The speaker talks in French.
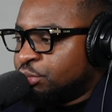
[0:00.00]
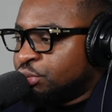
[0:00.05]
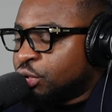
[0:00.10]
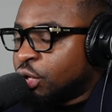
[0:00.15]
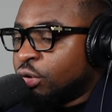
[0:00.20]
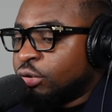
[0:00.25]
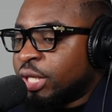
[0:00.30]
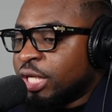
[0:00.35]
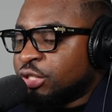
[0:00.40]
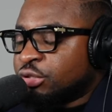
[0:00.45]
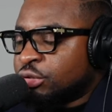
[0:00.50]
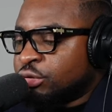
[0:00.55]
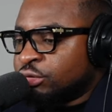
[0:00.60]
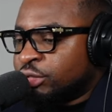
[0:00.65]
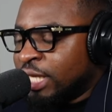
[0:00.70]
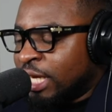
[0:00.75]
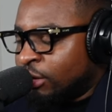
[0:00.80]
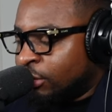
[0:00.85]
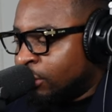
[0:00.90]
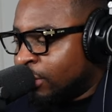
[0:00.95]
pour que vous
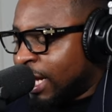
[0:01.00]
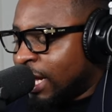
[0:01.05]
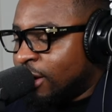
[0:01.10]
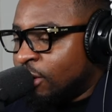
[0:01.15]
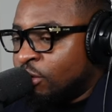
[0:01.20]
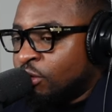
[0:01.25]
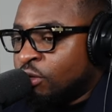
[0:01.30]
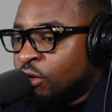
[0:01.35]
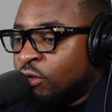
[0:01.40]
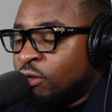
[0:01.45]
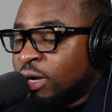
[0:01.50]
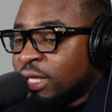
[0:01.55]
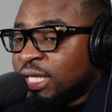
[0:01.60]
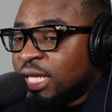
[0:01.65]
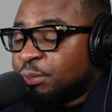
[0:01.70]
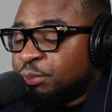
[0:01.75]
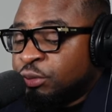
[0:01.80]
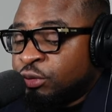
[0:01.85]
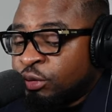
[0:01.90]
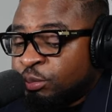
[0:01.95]
jeunes on, on,
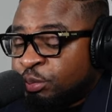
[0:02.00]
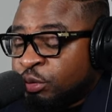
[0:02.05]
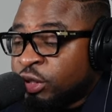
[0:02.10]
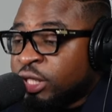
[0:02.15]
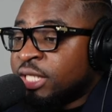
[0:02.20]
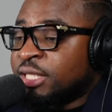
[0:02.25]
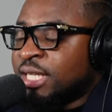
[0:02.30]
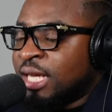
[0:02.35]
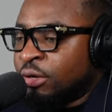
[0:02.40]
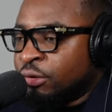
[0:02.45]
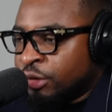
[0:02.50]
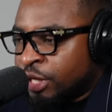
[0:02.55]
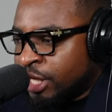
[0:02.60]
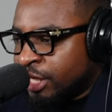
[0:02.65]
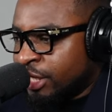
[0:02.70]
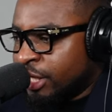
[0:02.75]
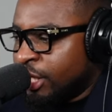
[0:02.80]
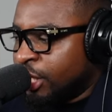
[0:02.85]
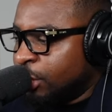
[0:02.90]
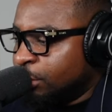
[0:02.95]
entend pour nous pour
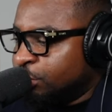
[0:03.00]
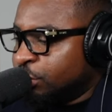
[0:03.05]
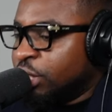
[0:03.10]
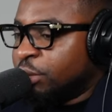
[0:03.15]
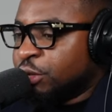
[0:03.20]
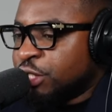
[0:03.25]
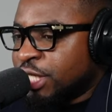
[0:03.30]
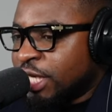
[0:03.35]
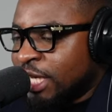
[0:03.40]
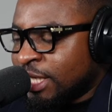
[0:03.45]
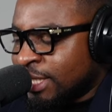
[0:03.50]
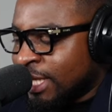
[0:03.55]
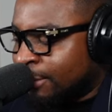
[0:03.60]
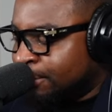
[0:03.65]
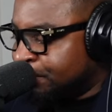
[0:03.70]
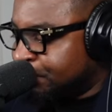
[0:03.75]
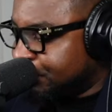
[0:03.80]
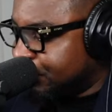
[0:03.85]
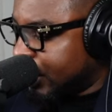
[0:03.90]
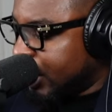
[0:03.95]
dialoguer, pour déposer les
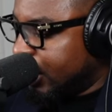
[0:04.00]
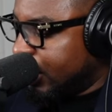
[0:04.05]
âmes.